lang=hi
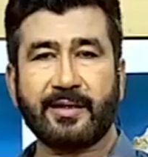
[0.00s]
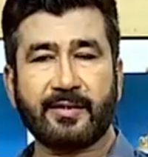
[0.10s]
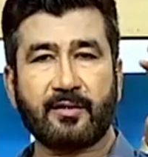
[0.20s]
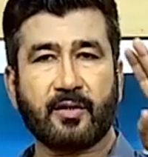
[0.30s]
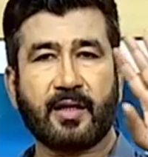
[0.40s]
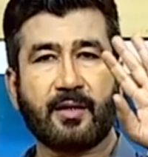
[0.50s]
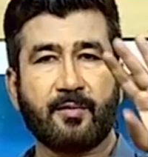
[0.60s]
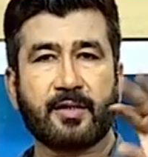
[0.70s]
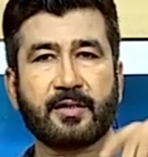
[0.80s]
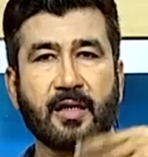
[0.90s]
लहसन और हरी
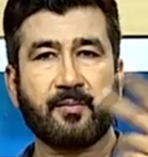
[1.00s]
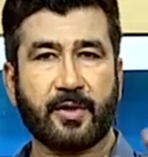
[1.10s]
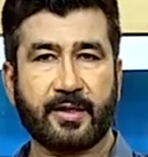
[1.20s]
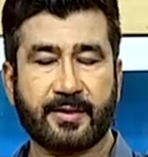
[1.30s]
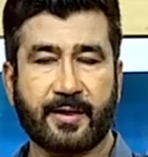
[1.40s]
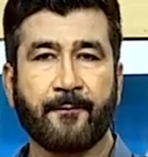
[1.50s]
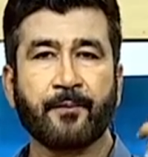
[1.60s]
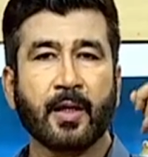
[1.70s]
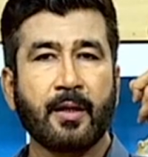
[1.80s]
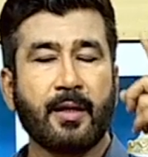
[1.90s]
मिर्च का पेस्ट है
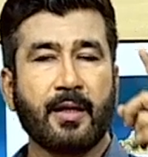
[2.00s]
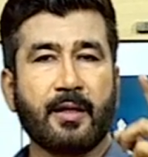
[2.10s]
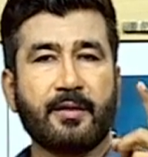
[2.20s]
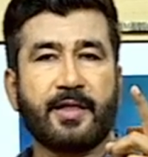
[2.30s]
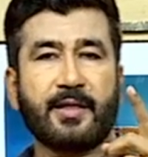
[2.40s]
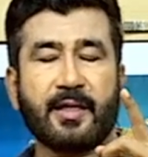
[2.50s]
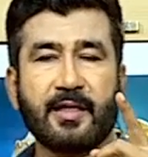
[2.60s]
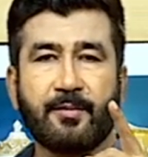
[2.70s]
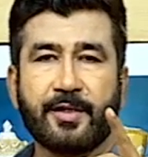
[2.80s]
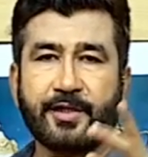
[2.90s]
तीन
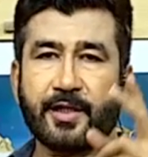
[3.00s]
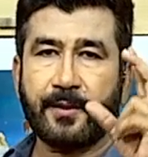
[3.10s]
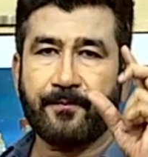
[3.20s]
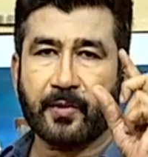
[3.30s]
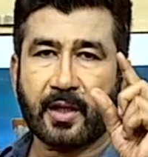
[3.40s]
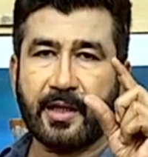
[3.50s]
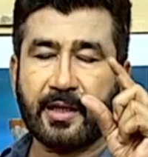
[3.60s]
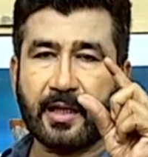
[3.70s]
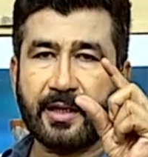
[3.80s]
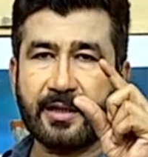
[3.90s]
हरी मिर्चें
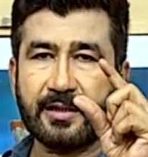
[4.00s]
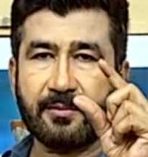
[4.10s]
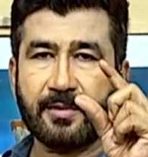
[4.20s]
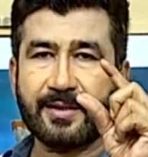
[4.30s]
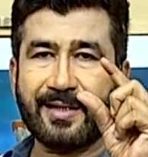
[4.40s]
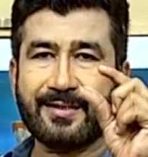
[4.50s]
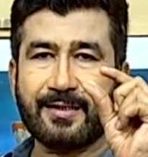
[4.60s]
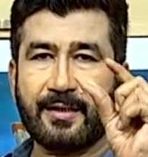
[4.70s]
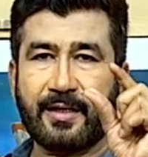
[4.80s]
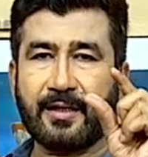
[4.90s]
एक खाने का चम्मच
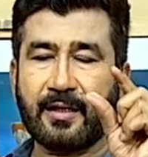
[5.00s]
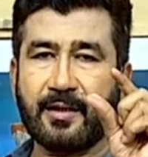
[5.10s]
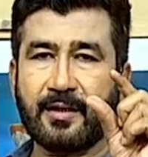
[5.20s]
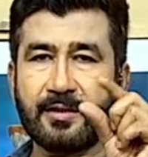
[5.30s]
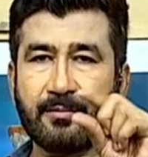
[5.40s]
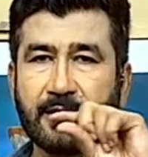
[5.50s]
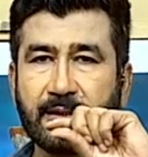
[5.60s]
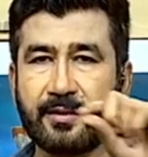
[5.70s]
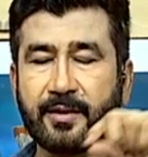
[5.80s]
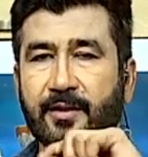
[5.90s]
लहसुन एक खाने का चम्मच
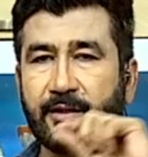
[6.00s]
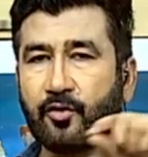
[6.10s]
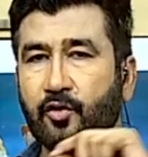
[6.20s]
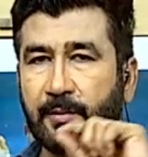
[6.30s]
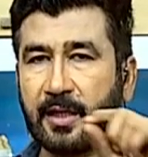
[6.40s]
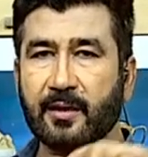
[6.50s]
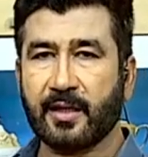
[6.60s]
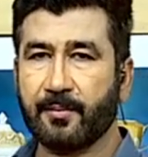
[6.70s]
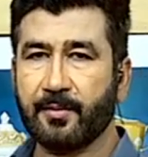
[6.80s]
अदरक तीनों को मिला के